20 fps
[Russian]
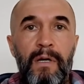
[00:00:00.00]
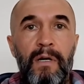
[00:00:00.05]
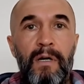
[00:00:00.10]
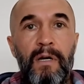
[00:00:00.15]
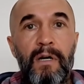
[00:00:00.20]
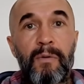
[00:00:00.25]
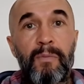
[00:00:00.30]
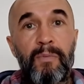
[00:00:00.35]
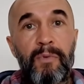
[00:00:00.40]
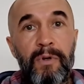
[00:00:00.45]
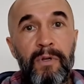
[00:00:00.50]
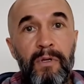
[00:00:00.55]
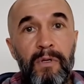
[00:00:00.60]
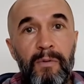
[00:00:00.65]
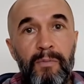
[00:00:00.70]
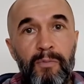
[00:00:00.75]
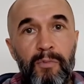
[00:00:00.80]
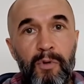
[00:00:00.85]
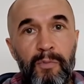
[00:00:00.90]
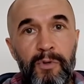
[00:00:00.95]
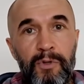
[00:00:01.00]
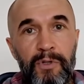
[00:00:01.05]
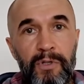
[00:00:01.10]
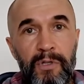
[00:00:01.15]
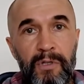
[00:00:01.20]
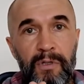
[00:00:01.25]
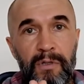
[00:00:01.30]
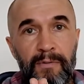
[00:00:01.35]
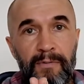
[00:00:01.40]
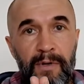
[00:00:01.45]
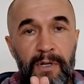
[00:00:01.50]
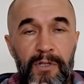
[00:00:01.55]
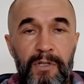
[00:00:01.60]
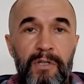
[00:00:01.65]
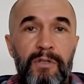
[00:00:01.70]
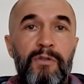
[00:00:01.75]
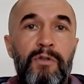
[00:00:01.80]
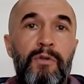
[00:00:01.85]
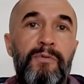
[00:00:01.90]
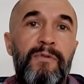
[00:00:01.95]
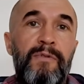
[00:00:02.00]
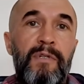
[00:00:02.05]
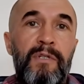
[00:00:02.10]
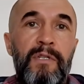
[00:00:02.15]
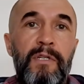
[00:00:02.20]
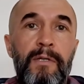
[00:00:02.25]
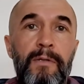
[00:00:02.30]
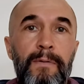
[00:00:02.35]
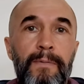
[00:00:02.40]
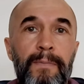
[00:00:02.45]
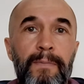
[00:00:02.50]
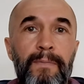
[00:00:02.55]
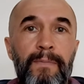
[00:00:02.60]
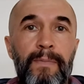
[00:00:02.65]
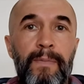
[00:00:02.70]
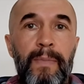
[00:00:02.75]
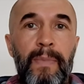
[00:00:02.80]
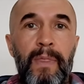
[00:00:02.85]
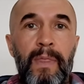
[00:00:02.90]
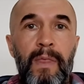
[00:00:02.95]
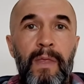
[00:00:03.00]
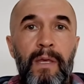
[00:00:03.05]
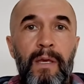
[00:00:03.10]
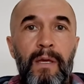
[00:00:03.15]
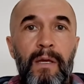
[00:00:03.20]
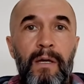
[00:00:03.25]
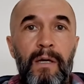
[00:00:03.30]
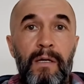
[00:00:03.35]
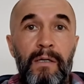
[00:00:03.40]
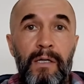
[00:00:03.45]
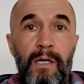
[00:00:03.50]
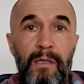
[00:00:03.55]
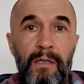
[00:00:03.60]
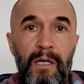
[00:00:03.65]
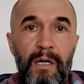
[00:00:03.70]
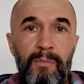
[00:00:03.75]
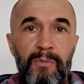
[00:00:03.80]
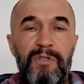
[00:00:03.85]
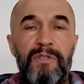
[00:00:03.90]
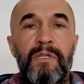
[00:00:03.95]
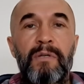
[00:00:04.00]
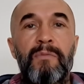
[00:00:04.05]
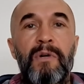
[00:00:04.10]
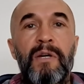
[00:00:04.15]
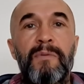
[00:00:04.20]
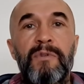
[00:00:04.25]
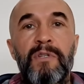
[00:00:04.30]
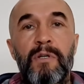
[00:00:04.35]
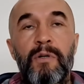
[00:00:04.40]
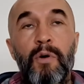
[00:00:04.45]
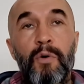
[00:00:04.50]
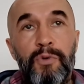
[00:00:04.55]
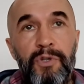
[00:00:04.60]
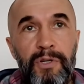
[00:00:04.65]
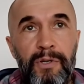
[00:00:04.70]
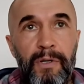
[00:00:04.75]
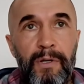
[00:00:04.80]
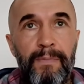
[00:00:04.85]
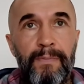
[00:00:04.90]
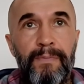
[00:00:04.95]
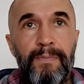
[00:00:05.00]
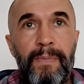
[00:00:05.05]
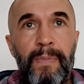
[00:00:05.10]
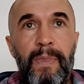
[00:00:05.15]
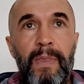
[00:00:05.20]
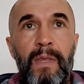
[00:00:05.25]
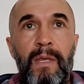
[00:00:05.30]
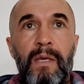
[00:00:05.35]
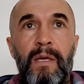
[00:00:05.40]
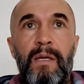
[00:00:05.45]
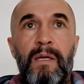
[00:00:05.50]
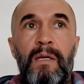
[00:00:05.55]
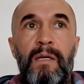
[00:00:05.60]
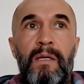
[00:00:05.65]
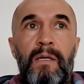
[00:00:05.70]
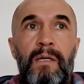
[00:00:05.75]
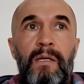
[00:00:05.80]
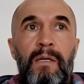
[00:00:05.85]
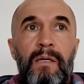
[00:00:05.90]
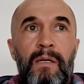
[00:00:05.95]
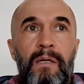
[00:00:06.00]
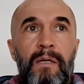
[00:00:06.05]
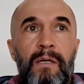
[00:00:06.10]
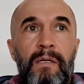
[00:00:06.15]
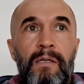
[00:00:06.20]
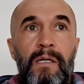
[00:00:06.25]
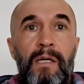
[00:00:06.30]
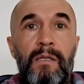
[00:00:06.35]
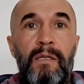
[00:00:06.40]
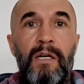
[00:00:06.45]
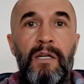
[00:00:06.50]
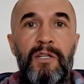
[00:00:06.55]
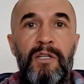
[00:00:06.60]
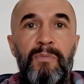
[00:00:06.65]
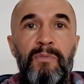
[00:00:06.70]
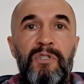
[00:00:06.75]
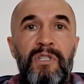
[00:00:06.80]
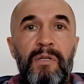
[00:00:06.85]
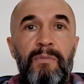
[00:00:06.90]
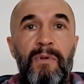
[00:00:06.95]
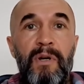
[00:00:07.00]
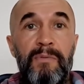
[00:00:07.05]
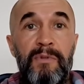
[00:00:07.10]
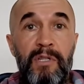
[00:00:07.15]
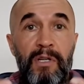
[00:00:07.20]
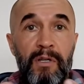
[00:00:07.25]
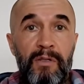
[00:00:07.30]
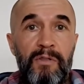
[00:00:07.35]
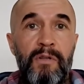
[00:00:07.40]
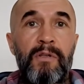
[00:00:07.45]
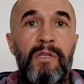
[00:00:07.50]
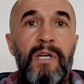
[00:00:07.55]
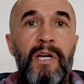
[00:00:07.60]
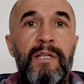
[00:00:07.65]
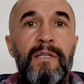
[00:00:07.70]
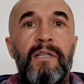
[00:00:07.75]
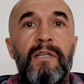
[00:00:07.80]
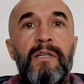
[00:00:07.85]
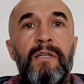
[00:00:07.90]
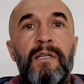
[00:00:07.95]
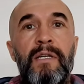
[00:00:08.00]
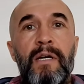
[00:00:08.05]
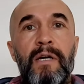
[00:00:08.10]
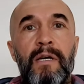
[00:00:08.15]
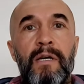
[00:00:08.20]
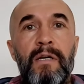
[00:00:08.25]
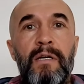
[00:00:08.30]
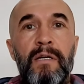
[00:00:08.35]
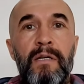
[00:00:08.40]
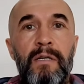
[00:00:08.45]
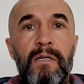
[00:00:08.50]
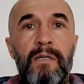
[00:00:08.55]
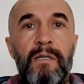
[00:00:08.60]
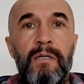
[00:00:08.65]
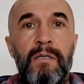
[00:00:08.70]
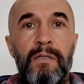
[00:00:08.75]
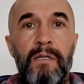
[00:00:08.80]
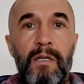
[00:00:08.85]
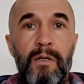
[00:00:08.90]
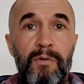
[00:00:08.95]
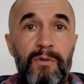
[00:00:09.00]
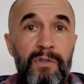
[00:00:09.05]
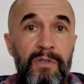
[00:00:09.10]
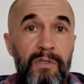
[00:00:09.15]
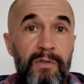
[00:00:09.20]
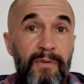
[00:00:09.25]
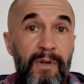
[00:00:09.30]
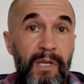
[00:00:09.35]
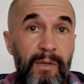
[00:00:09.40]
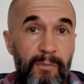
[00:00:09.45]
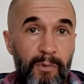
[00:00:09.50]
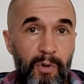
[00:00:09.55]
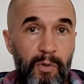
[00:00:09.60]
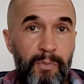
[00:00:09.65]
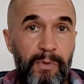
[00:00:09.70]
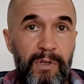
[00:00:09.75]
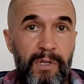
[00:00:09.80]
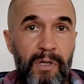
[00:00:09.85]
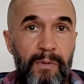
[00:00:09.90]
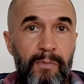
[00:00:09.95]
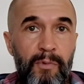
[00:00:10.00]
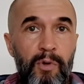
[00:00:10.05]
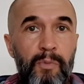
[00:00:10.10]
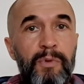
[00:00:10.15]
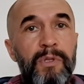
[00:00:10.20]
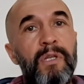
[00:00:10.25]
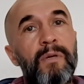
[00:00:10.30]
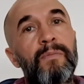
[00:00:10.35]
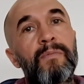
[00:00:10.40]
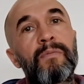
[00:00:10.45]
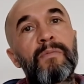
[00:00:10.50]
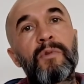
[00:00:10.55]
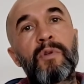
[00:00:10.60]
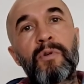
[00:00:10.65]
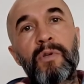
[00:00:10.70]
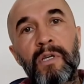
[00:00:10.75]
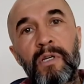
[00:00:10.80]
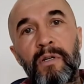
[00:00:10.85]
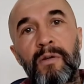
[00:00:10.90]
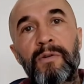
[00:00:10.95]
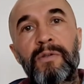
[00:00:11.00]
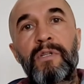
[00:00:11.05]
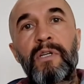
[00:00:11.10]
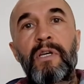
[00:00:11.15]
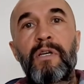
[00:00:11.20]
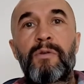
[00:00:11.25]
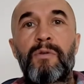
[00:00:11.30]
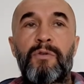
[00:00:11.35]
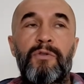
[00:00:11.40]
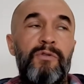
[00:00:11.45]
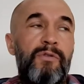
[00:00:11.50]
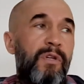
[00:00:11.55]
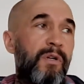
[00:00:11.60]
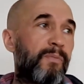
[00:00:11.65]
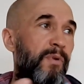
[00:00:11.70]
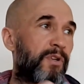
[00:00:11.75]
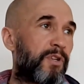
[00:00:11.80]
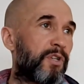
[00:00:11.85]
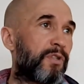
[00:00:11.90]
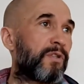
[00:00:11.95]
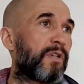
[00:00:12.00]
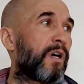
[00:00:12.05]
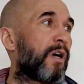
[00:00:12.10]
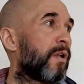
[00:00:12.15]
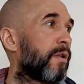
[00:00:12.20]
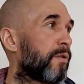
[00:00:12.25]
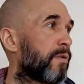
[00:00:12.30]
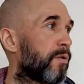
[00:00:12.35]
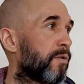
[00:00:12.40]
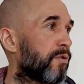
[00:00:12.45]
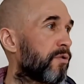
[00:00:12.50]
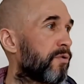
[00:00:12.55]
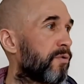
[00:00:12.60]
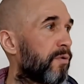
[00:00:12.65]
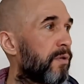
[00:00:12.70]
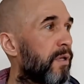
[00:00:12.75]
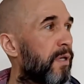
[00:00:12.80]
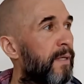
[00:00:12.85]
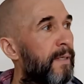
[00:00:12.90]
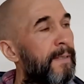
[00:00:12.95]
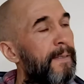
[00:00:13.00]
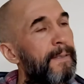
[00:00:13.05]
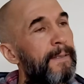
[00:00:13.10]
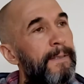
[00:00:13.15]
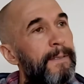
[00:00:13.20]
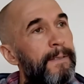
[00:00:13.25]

а, при помощи ваших собственных сил, а когда мы занимаемся коучингом. Когда же мы занимаемся консультацией, я делюсь своим опытом, опытом других людей, то, что я прочитал, то, что я